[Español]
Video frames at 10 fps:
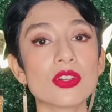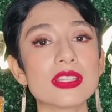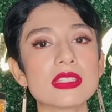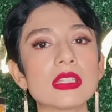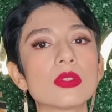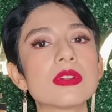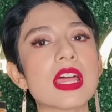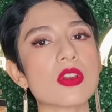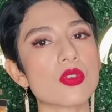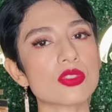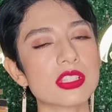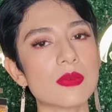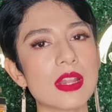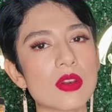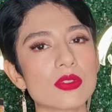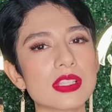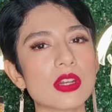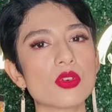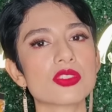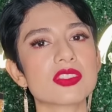yo le siento una rosa, una rosa
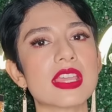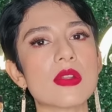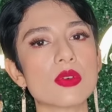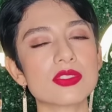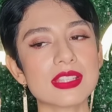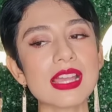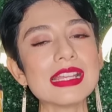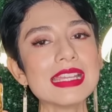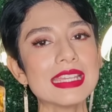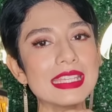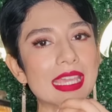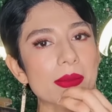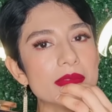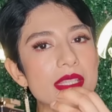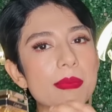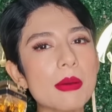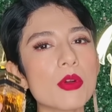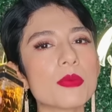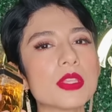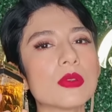algo cerosa que se va
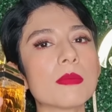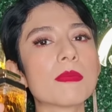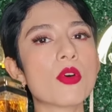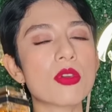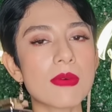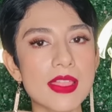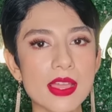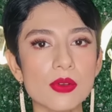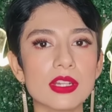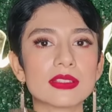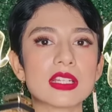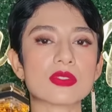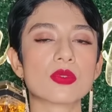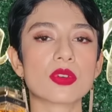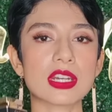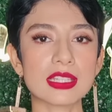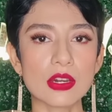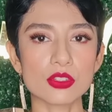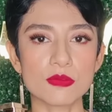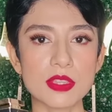volviendo empolvada con el transcurrir de
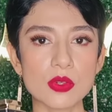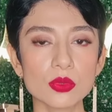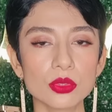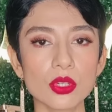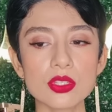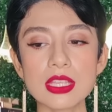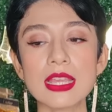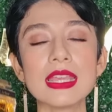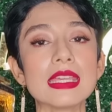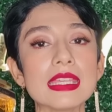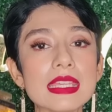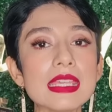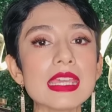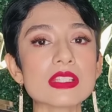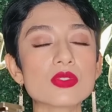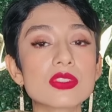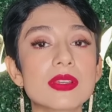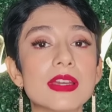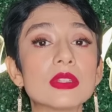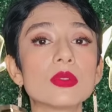los minutos y esto
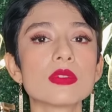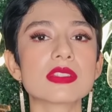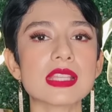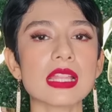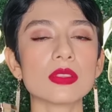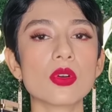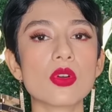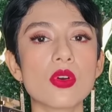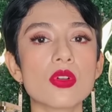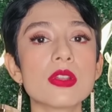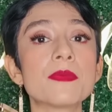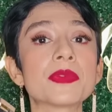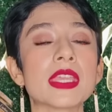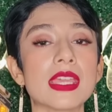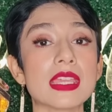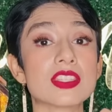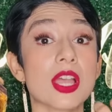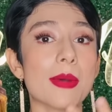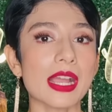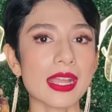se va endulzando con eh,
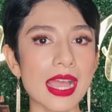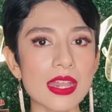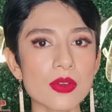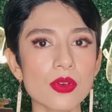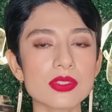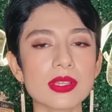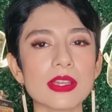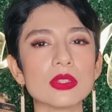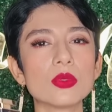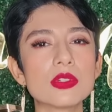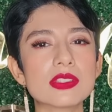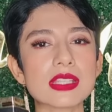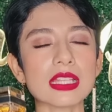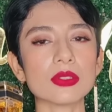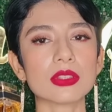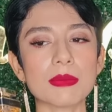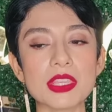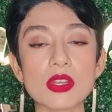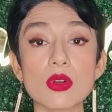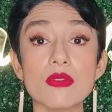chabacano, se va endulzando
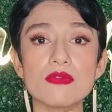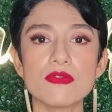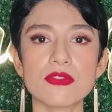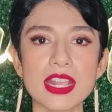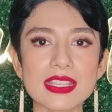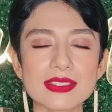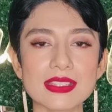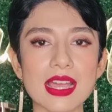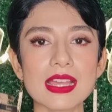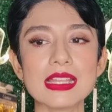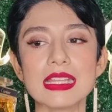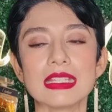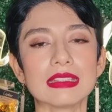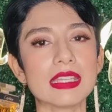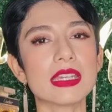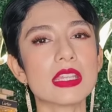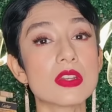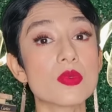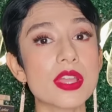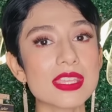también con fresa, tiene
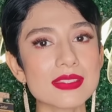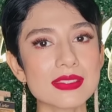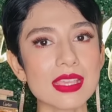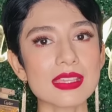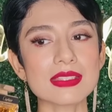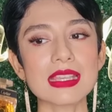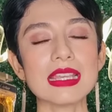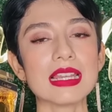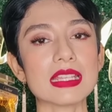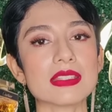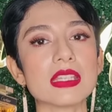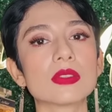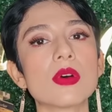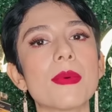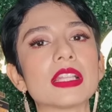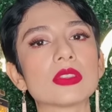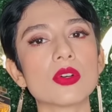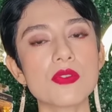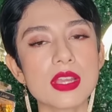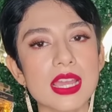nueces, le siento
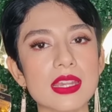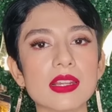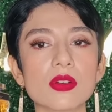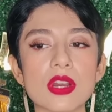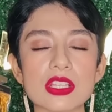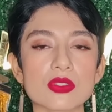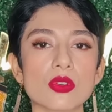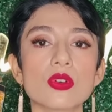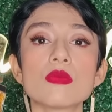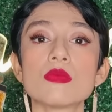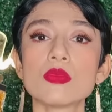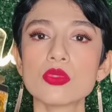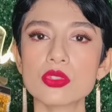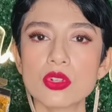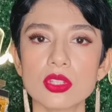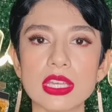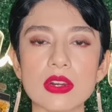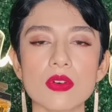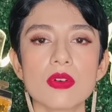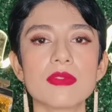abatonca en el corazón, musgo de
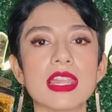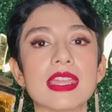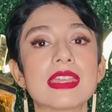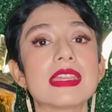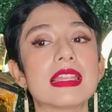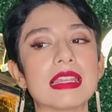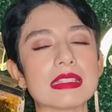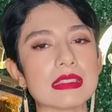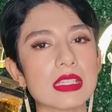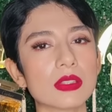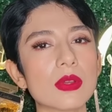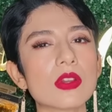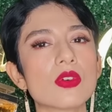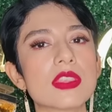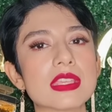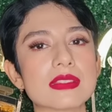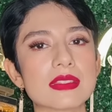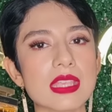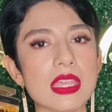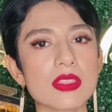roble, le siento algo de
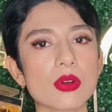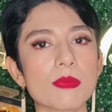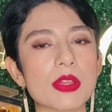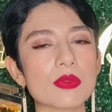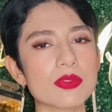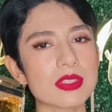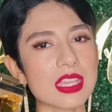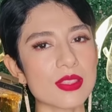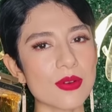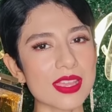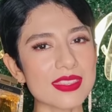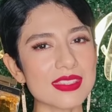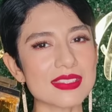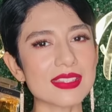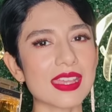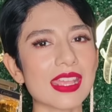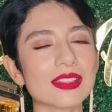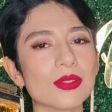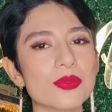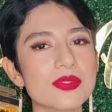cedro, pero un cedro ahí
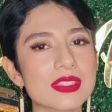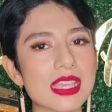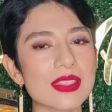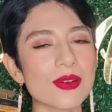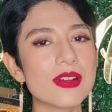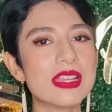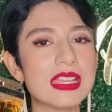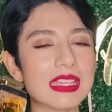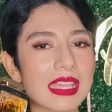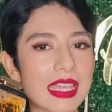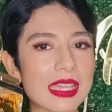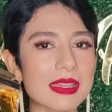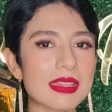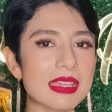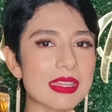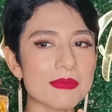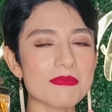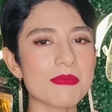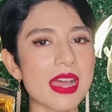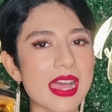discreto, un cedro que eh,
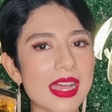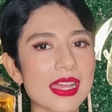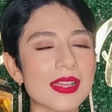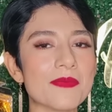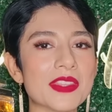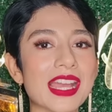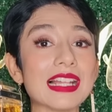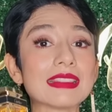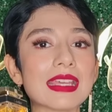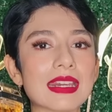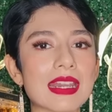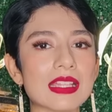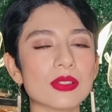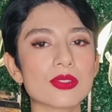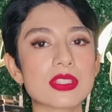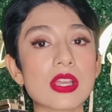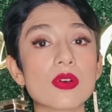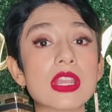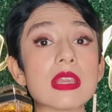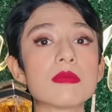va alternándose
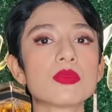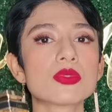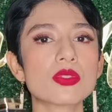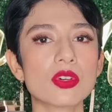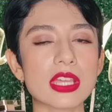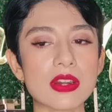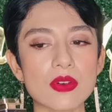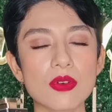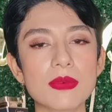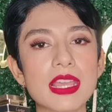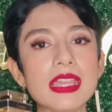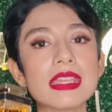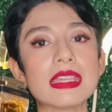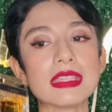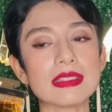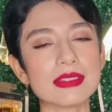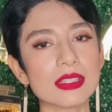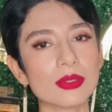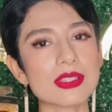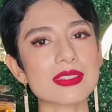con el musgo de roble y
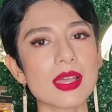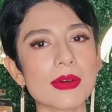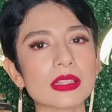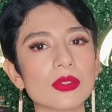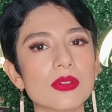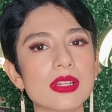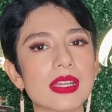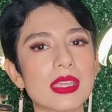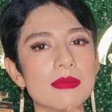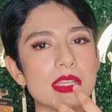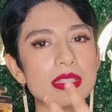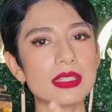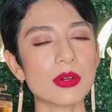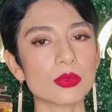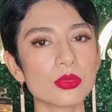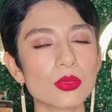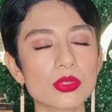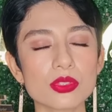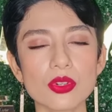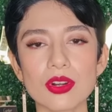siento esta batonca que brinda un
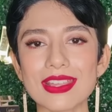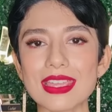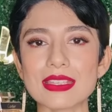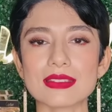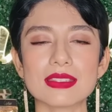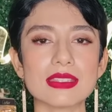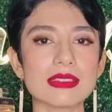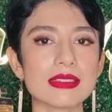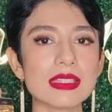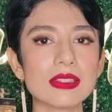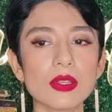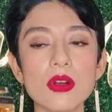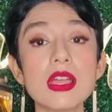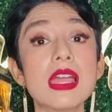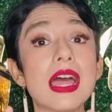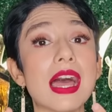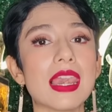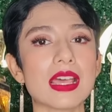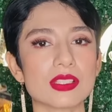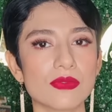dulzor exquisito a
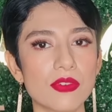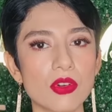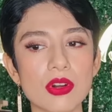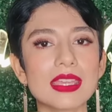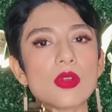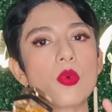las flores.